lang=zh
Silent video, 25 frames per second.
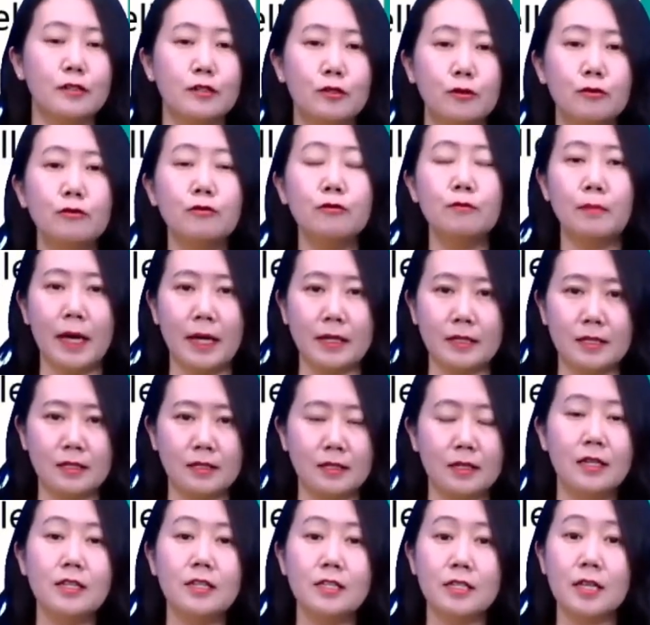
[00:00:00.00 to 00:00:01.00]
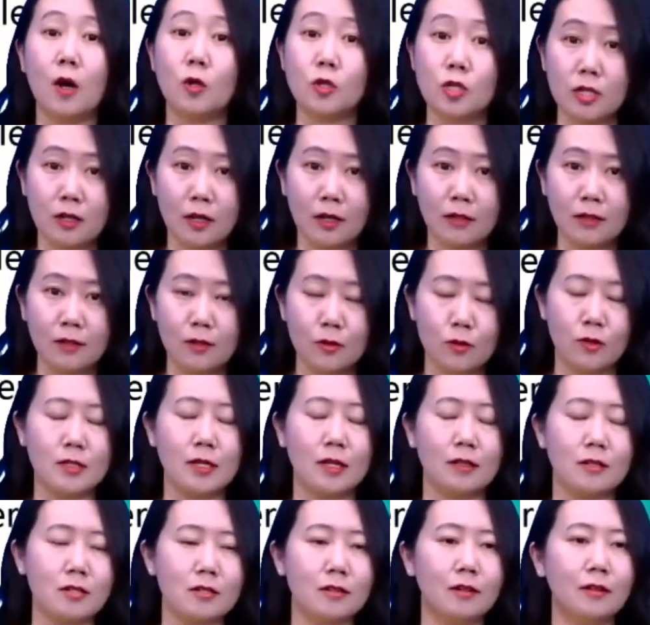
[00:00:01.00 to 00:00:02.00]
school bus 校车，学
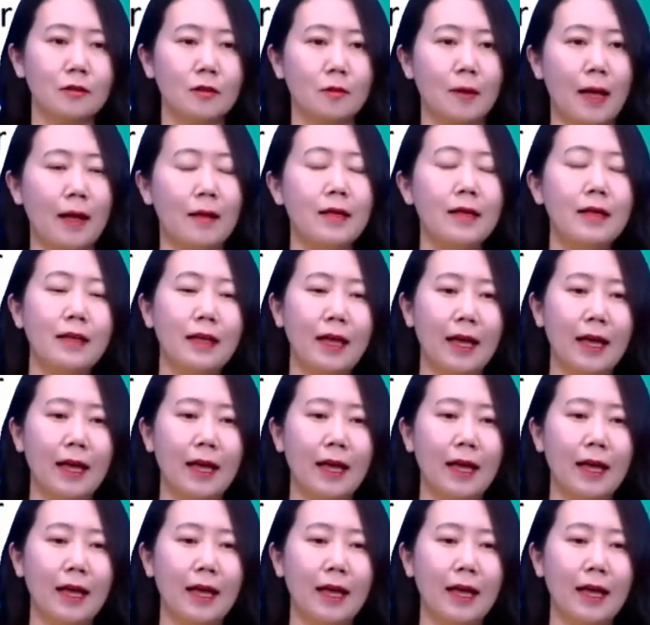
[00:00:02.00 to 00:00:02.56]
校的车，对吧？